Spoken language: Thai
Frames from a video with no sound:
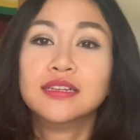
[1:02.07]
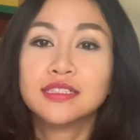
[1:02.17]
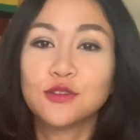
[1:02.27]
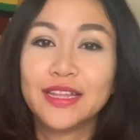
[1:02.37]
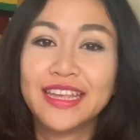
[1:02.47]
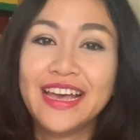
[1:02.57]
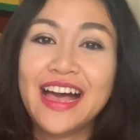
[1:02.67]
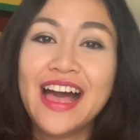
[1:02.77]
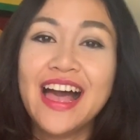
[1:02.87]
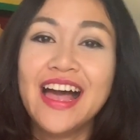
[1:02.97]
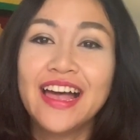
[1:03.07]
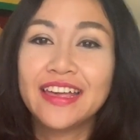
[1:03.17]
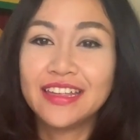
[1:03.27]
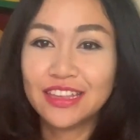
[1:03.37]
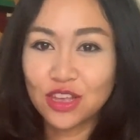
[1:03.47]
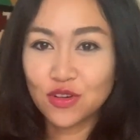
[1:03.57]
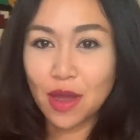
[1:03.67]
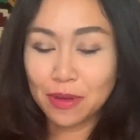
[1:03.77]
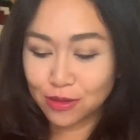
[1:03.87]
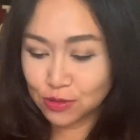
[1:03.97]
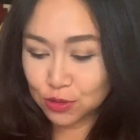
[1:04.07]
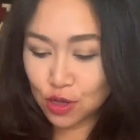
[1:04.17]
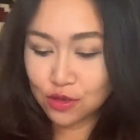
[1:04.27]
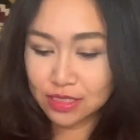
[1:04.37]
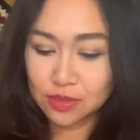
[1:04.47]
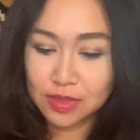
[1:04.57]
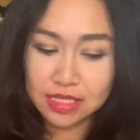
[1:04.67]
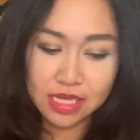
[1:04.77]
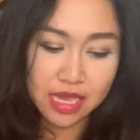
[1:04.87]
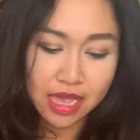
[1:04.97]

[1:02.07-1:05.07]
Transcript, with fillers: สวัสดีค่ะยินดีต้อนรับเข้าสู่ช่อง Jasmine J